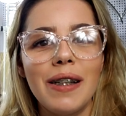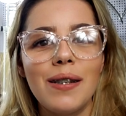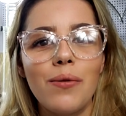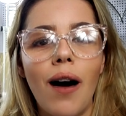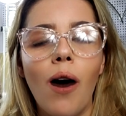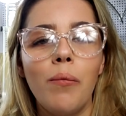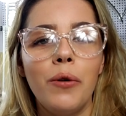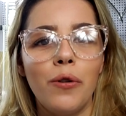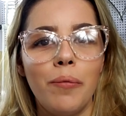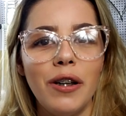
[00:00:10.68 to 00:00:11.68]
pessoal,
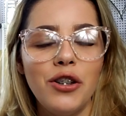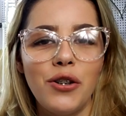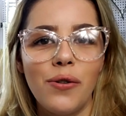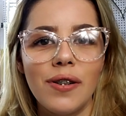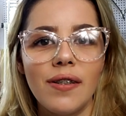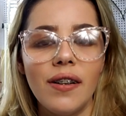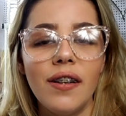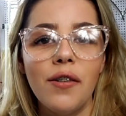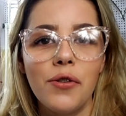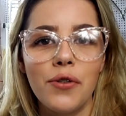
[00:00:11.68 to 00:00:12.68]
meu nome é Josi
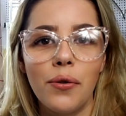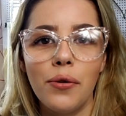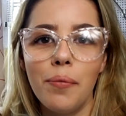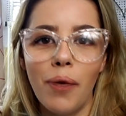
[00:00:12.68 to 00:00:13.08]
e eu sou do